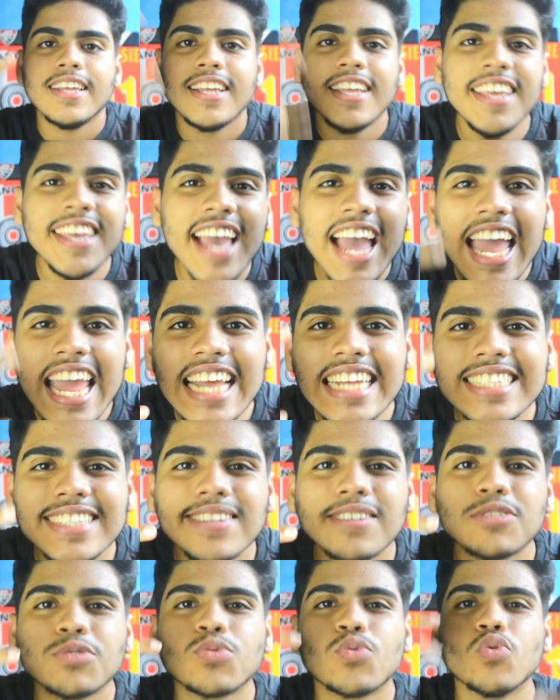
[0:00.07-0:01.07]
E aí,
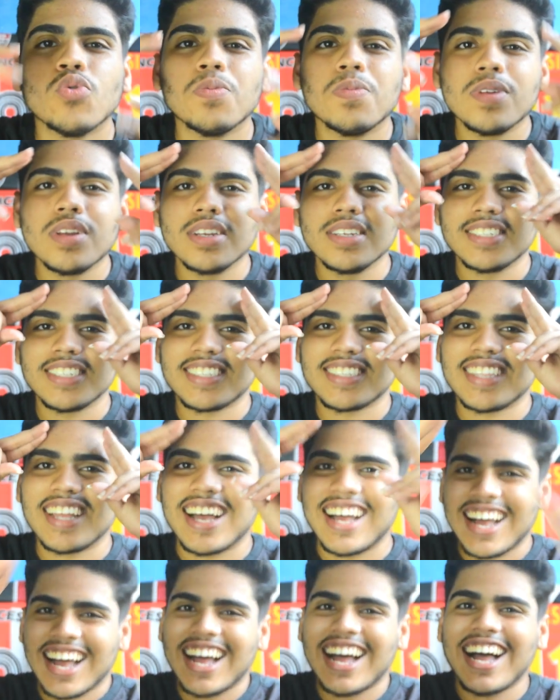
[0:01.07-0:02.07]
seus clubistas!
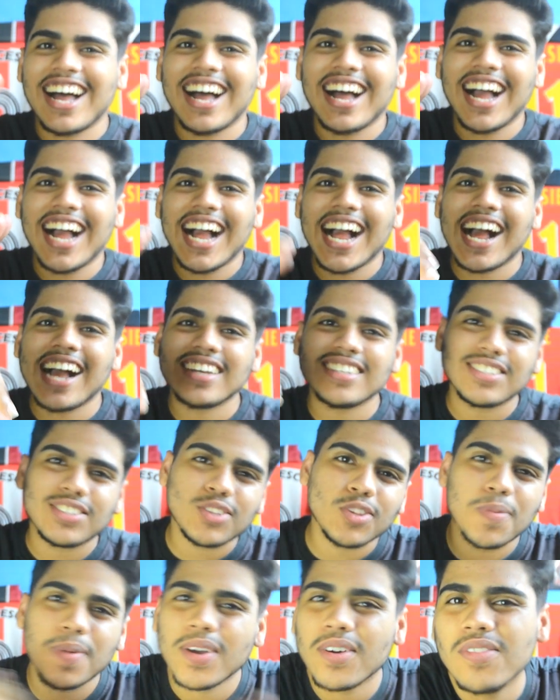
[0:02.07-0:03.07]

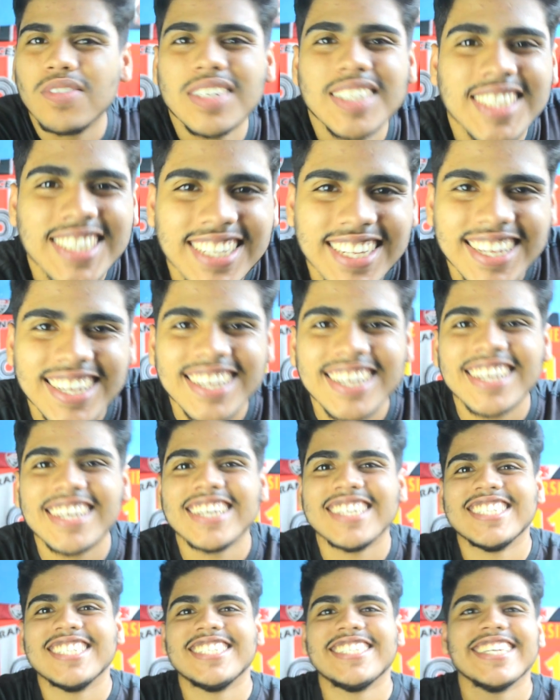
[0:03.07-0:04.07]
Tudo bem com
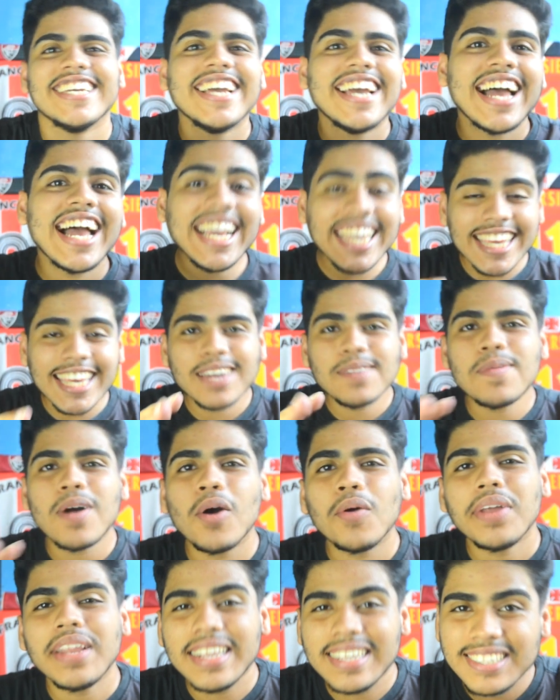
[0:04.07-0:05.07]
vocês? Aqui é
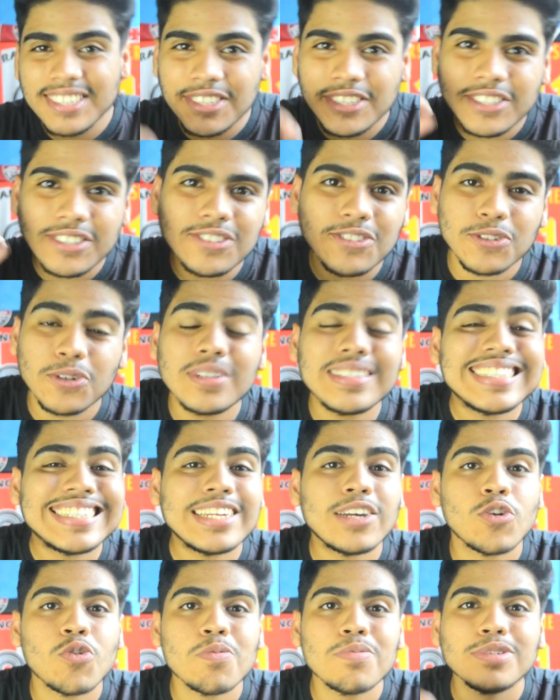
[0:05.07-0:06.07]
Maurício, do
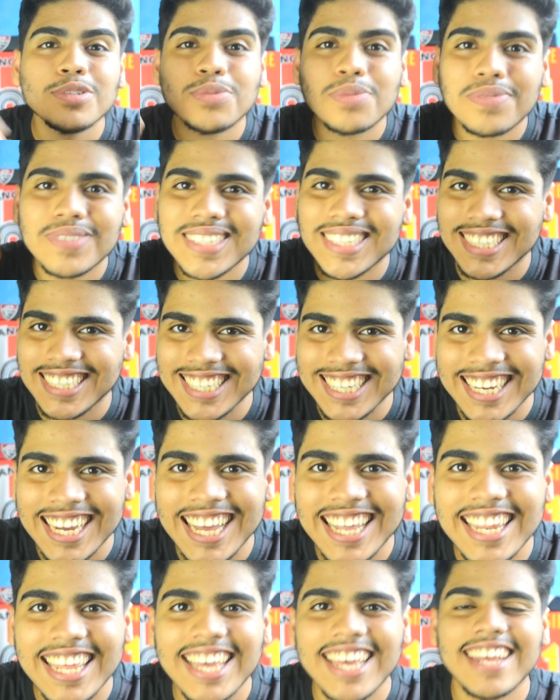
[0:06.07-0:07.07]
Sem Clubismo FC,
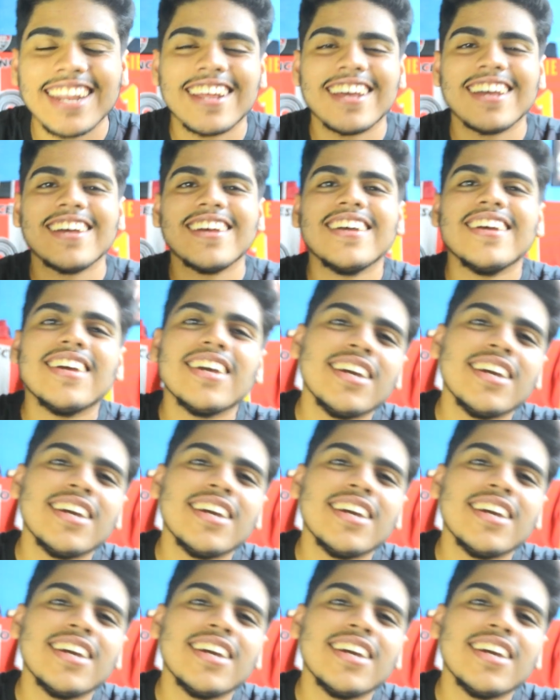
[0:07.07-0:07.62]
galera.